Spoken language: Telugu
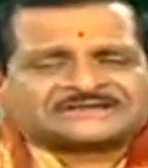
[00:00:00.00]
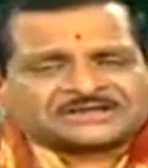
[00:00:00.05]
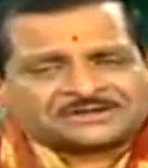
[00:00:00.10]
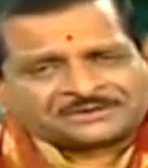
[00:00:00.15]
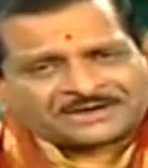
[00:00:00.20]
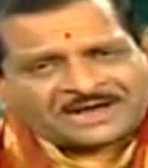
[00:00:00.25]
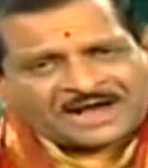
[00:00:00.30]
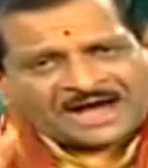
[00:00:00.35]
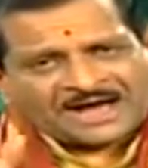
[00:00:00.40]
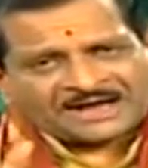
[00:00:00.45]

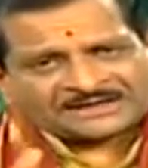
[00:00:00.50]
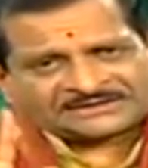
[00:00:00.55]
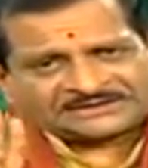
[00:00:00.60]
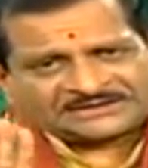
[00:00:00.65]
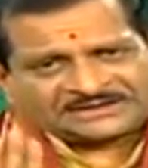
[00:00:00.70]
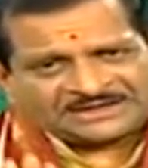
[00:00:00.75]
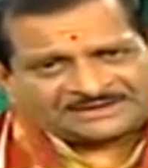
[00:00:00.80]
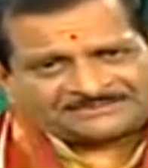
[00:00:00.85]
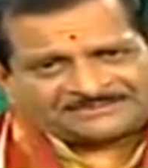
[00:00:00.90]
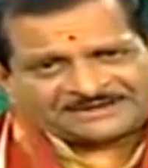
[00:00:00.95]
అసలు
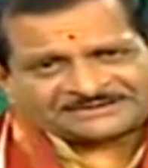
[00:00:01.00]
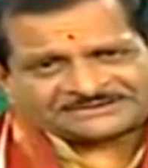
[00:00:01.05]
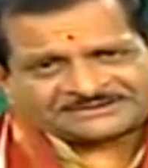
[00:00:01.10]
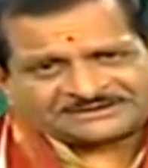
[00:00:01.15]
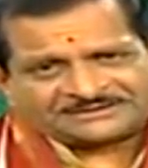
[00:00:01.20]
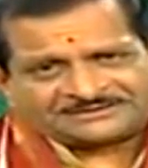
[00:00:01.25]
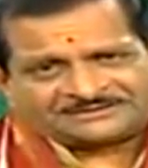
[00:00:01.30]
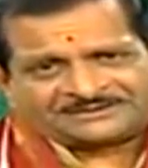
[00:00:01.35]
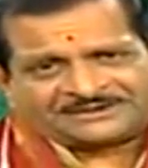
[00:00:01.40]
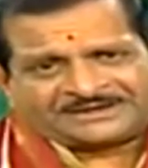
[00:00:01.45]
కార్తీక
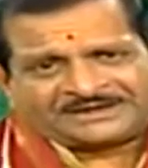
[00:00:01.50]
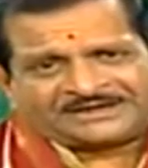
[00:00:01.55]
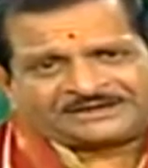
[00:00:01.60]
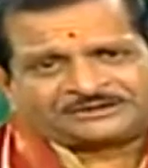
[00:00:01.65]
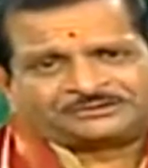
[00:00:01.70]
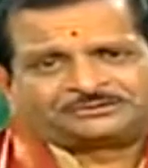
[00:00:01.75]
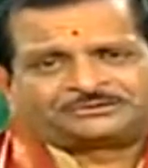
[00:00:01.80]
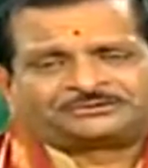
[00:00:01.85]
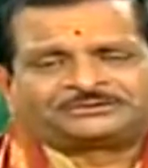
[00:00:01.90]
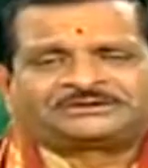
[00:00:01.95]
మాసంలోనే
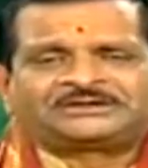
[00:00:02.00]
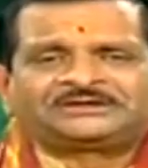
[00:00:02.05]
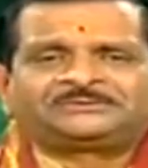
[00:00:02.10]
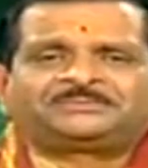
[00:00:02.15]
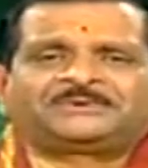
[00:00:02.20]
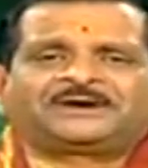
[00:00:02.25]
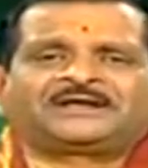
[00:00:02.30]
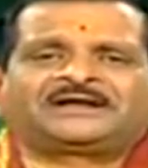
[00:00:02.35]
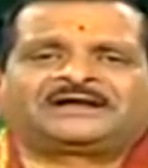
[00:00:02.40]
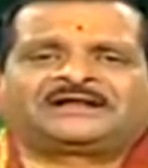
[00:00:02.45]
ఎందుకు
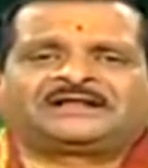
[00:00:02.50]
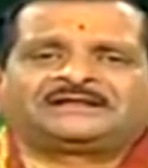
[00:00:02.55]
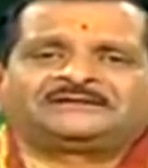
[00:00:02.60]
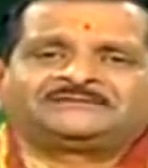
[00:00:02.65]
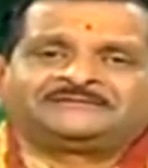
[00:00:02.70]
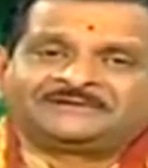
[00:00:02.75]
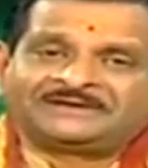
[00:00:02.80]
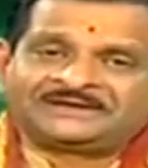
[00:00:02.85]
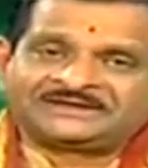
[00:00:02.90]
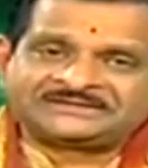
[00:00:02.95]
దీపాలని
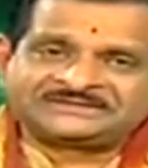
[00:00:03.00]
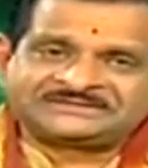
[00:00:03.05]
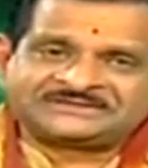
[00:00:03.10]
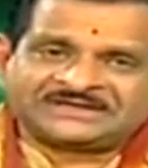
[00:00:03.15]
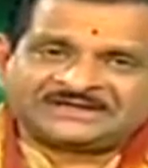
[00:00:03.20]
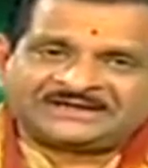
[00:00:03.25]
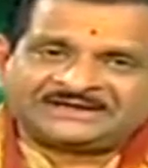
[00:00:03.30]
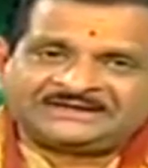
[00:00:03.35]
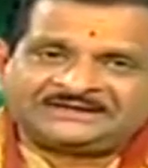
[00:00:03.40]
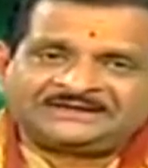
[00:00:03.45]

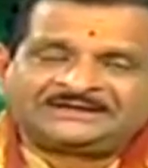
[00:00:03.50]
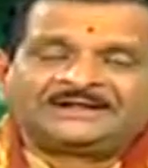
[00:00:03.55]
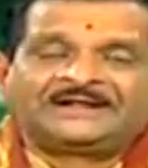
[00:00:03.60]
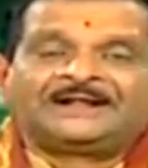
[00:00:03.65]
వెలిగించాలి